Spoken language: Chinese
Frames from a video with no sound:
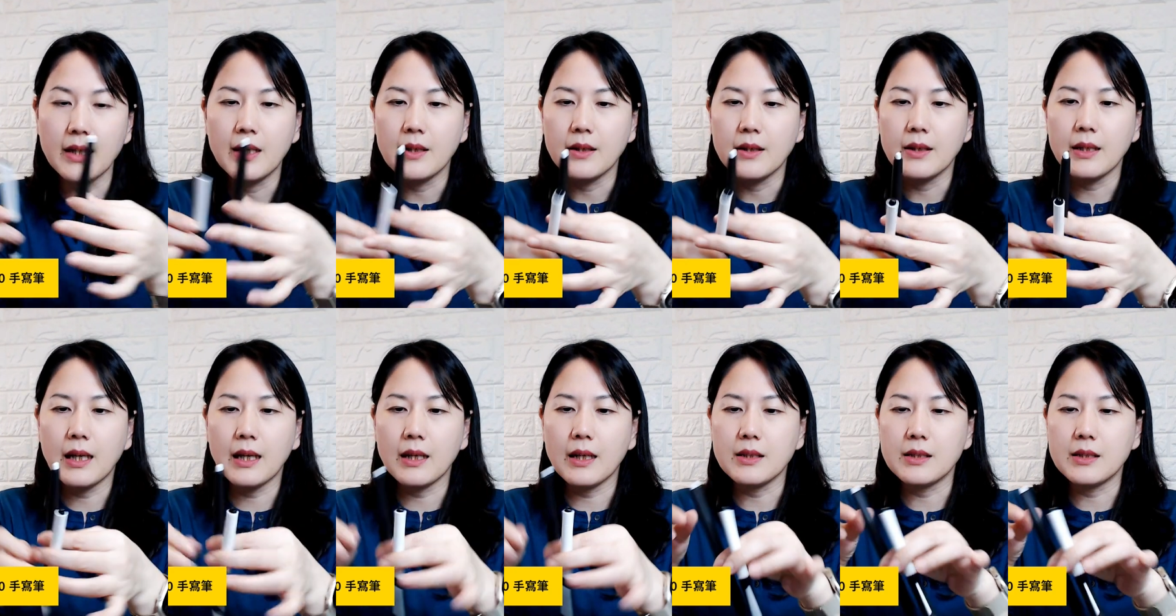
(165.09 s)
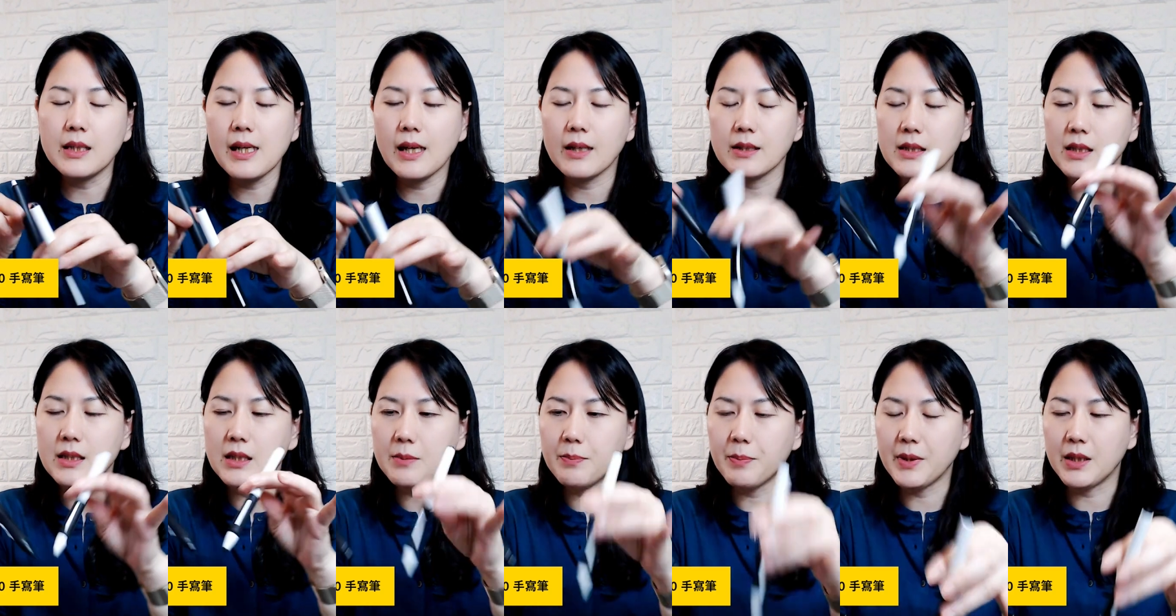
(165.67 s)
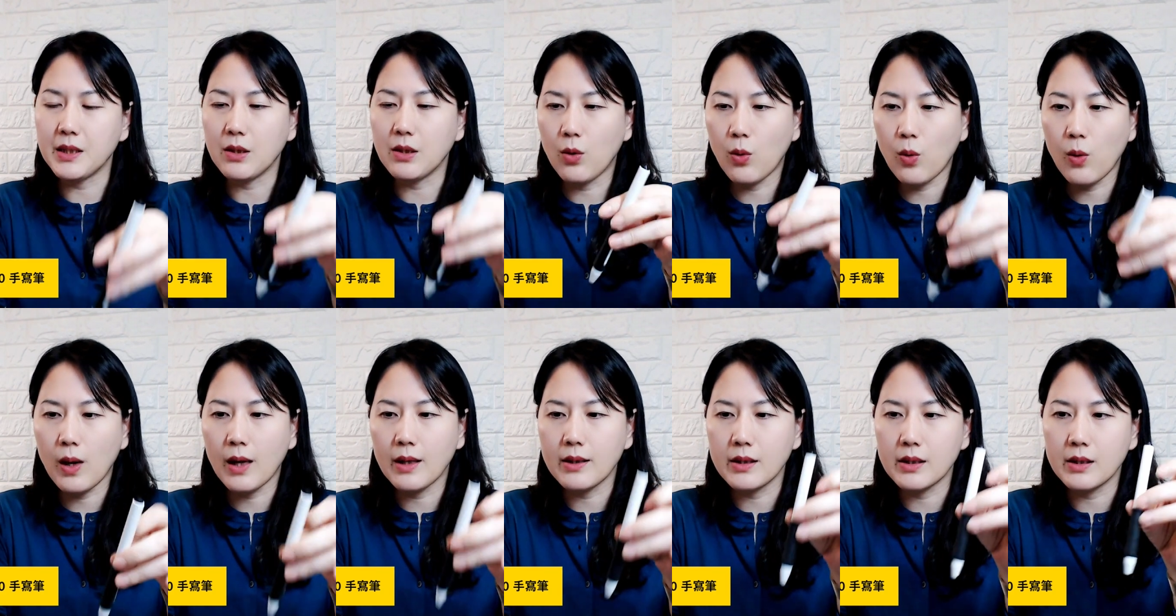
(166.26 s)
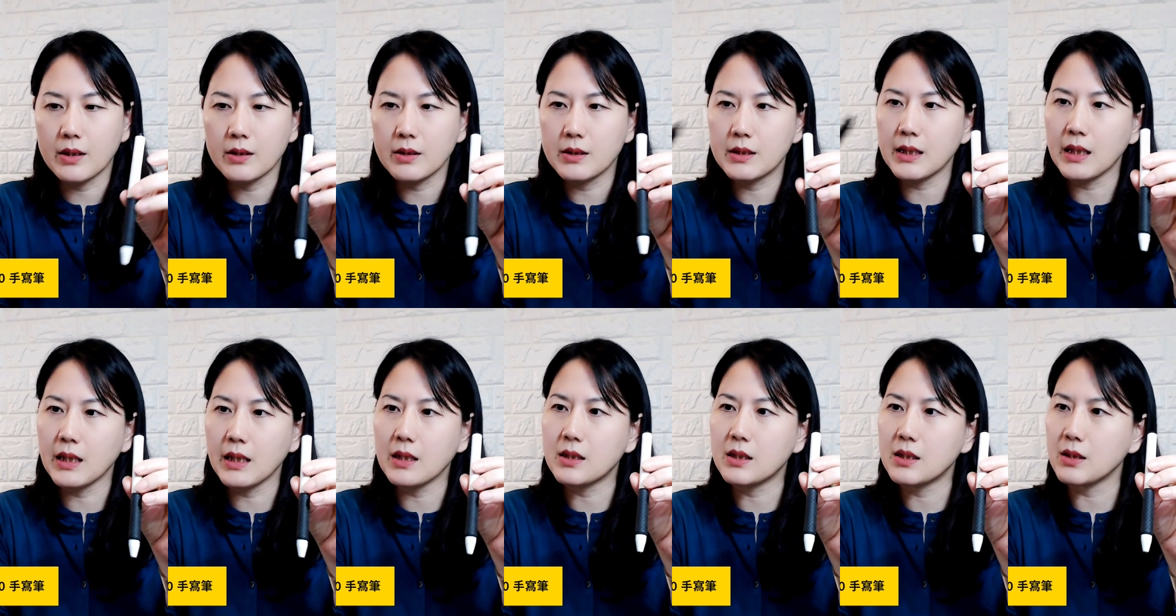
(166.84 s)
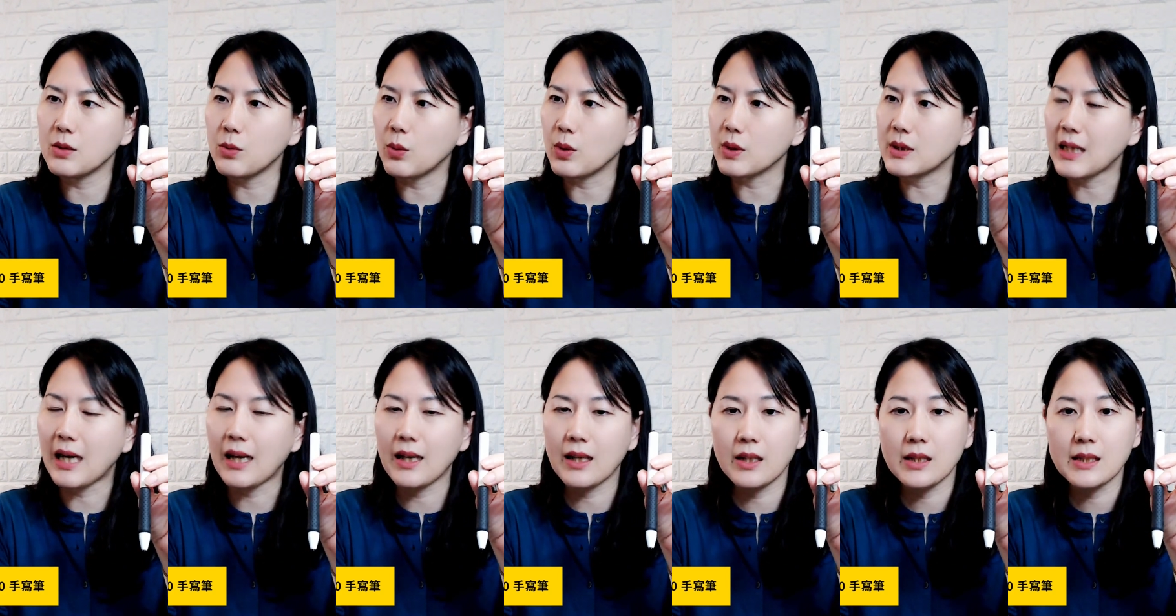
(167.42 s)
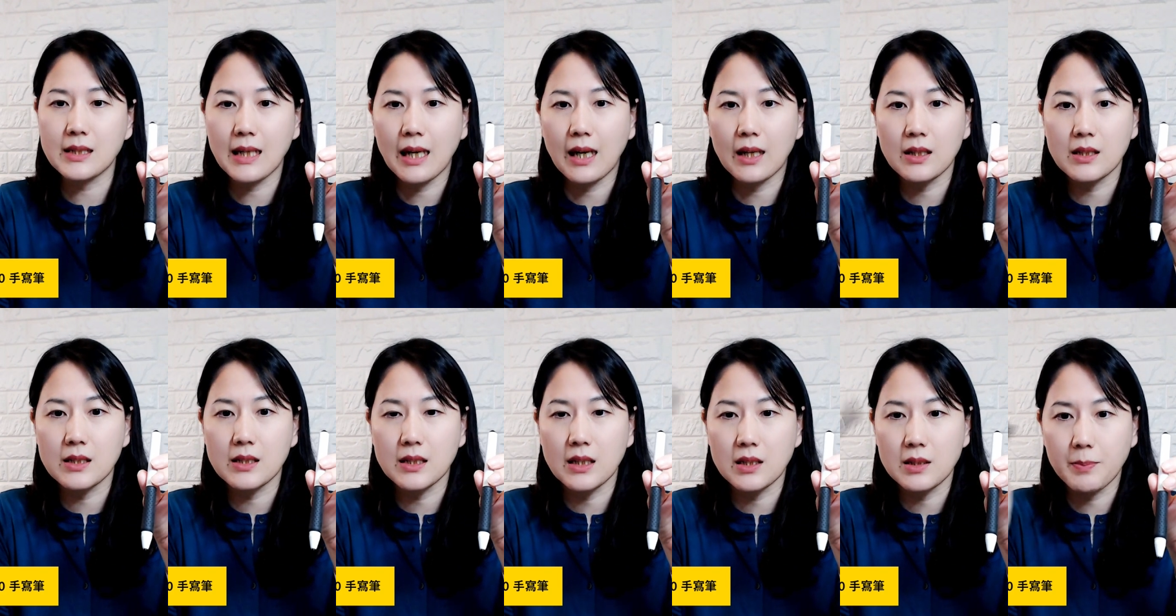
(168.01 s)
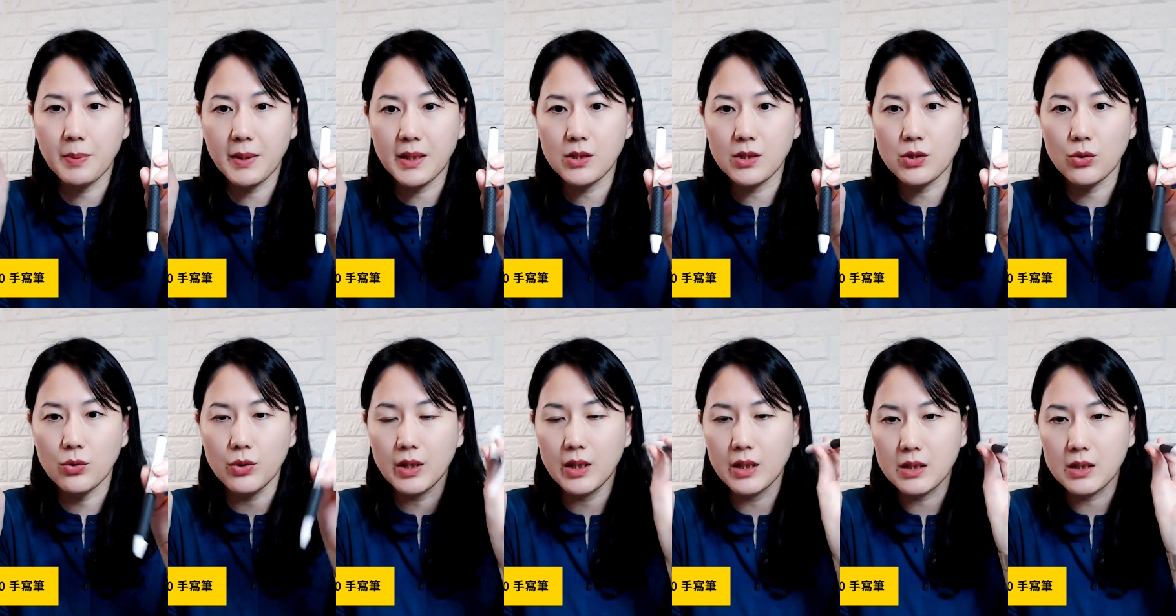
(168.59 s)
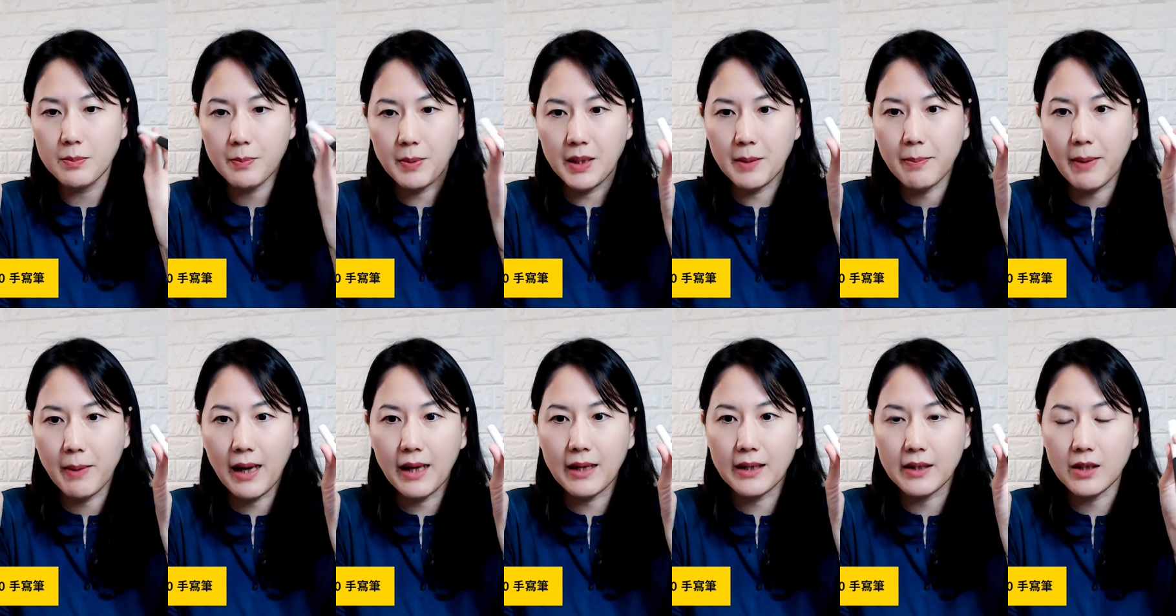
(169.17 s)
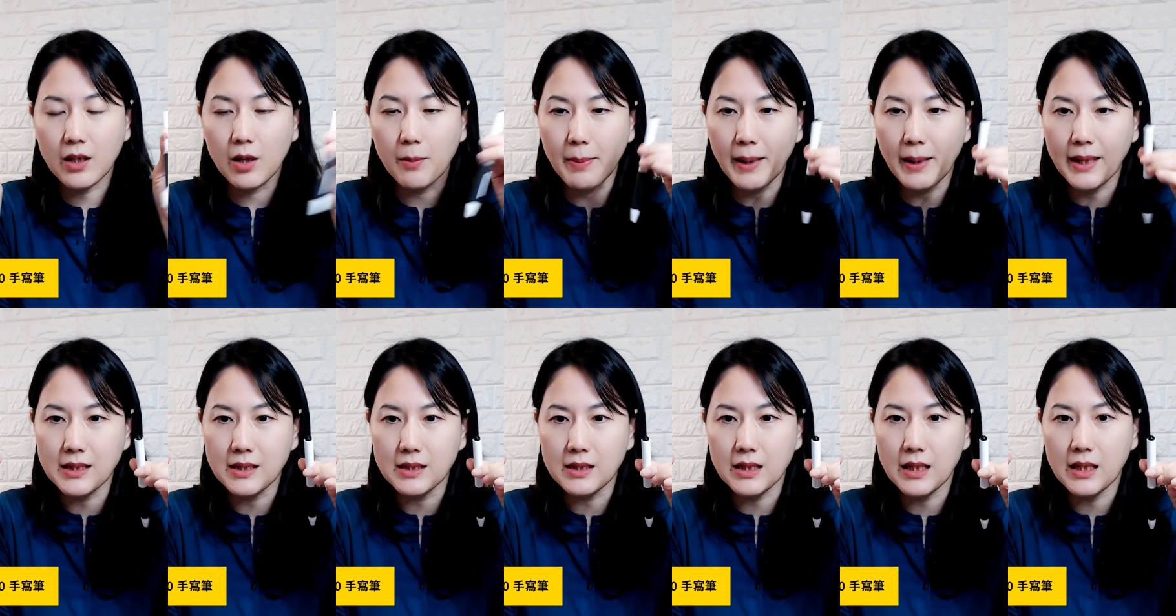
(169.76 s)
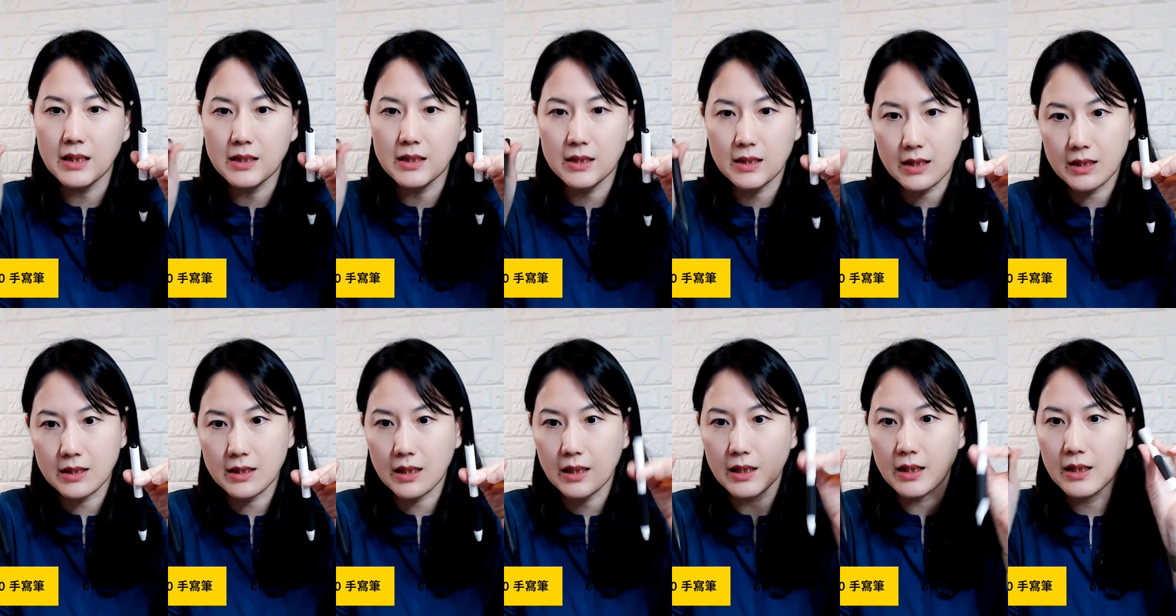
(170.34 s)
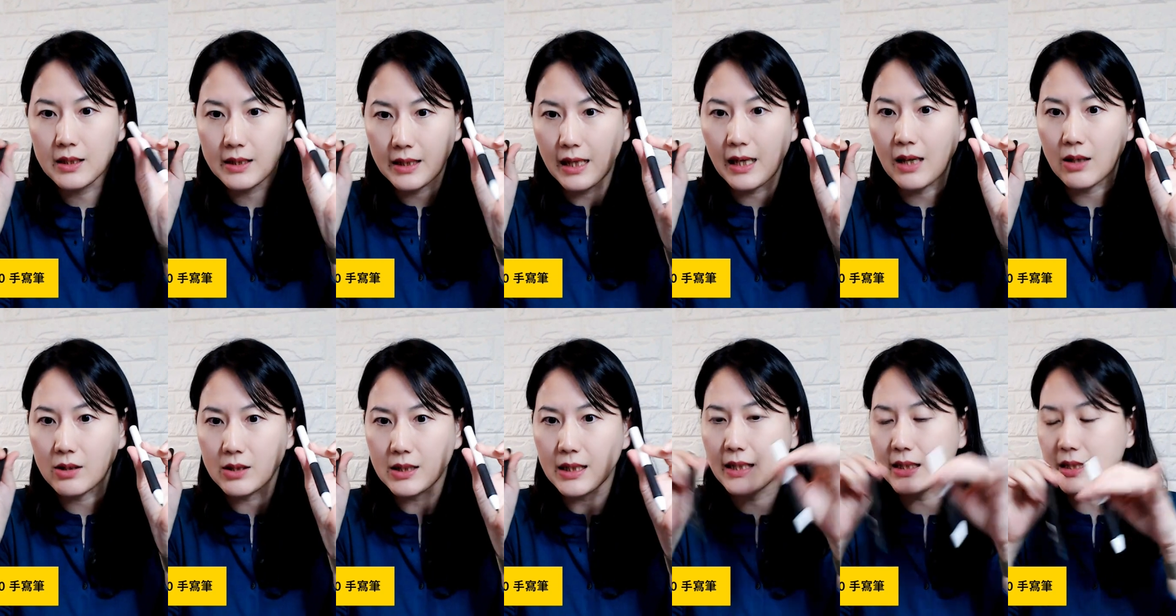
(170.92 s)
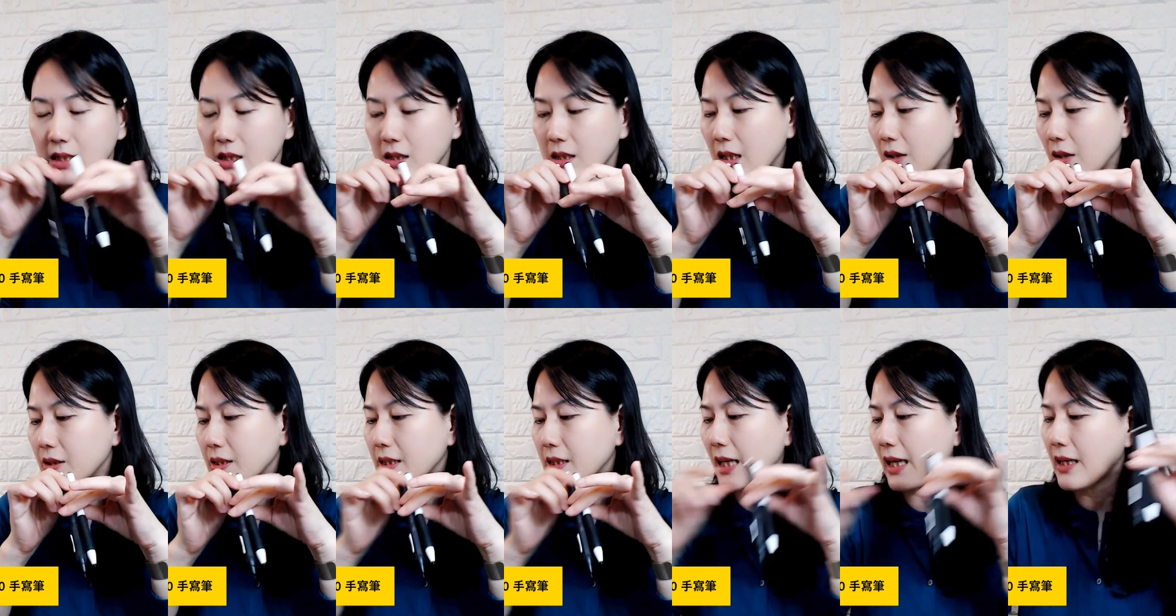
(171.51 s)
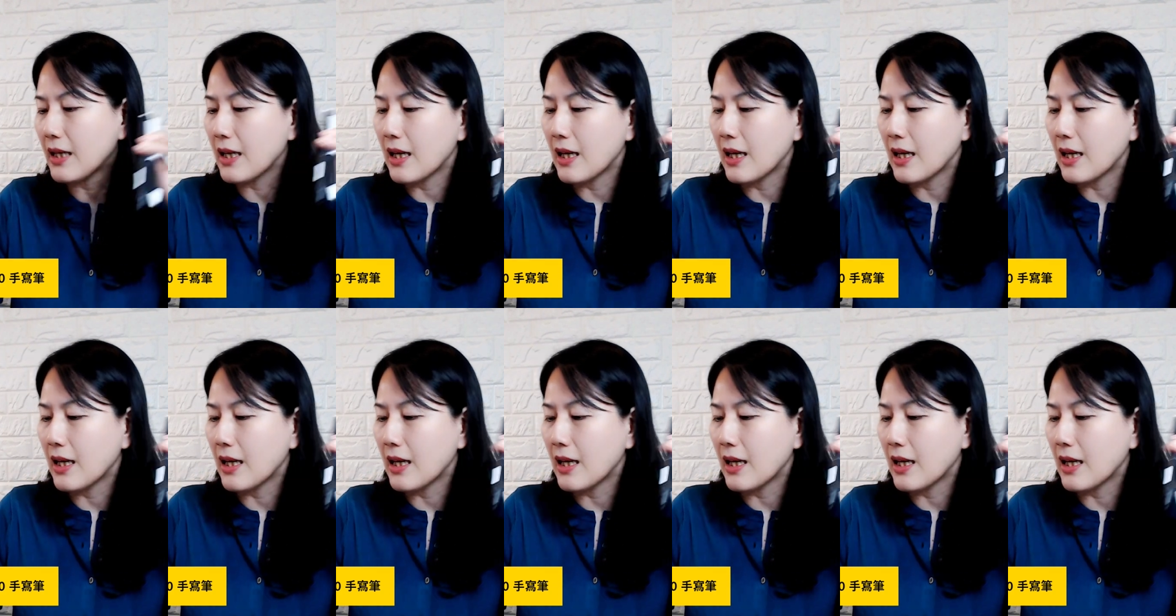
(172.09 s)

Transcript: 那这两支笔的话呢，这个是我查了一下，它的型号是 P 九零，一个是 P 八零，哈，白色这一支跟这个，等下老师来介绍一下。